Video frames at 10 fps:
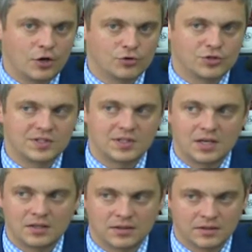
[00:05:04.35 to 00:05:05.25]

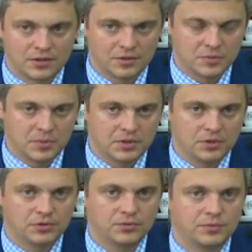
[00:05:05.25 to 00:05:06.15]
korzystanie tylko z
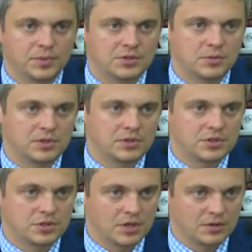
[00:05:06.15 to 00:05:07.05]
peronów będziemy
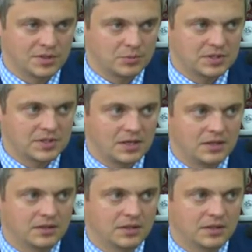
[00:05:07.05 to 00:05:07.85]
liczyć jako za przystanki,